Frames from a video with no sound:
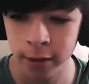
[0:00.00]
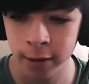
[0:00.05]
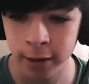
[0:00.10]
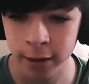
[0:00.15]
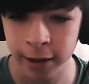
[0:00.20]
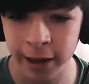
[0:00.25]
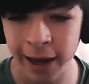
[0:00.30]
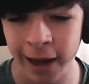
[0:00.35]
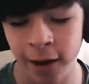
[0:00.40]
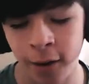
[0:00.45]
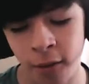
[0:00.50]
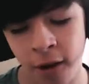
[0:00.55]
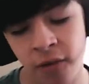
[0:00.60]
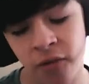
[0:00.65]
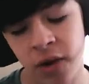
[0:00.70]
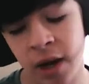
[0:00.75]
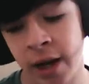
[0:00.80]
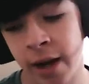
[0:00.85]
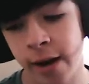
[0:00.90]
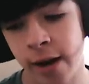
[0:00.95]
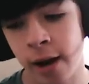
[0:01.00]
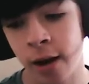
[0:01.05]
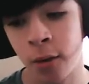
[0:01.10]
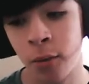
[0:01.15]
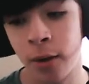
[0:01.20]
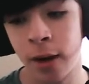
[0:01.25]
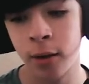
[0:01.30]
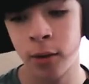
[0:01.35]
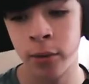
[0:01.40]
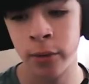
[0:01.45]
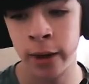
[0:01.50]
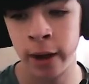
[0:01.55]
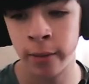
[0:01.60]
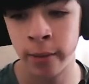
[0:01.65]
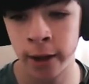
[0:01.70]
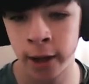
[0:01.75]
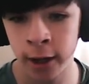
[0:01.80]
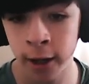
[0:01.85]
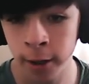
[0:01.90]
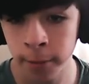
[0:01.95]
que lo va a frenar a Lukaku de una
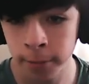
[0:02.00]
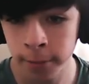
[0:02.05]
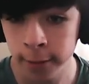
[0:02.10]
manera.